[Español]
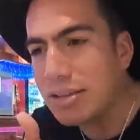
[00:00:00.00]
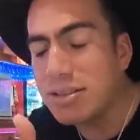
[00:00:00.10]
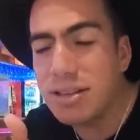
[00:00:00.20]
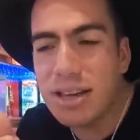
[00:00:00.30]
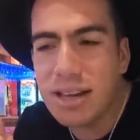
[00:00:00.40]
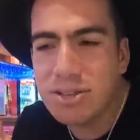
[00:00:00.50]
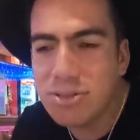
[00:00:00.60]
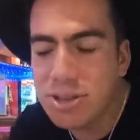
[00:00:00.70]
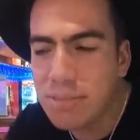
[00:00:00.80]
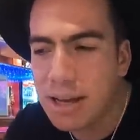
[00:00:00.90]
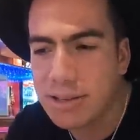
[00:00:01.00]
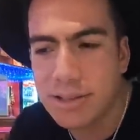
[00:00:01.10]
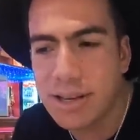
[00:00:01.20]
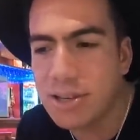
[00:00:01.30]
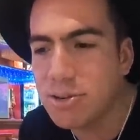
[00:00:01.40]
sea, si quieres sushi vas,
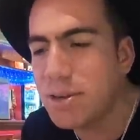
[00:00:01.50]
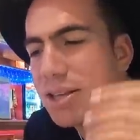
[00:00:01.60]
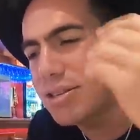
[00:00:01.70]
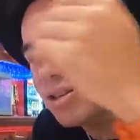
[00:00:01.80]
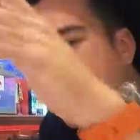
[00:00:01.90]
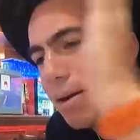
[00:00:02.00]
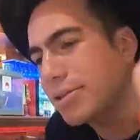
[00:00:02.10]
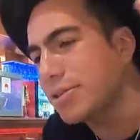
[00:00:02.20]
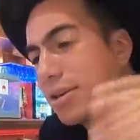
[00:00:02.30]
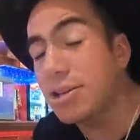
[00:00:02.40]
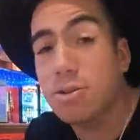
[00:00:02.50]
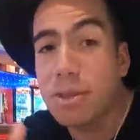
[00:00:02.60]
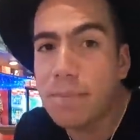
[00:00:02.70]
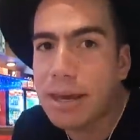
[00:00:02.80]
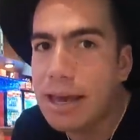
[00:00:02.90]
si quieres comida china vas, si quieres
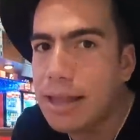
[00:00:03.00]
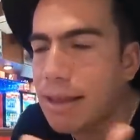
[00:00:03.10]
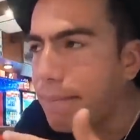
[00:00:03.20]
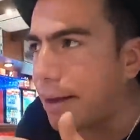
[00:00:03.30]
comida mexicana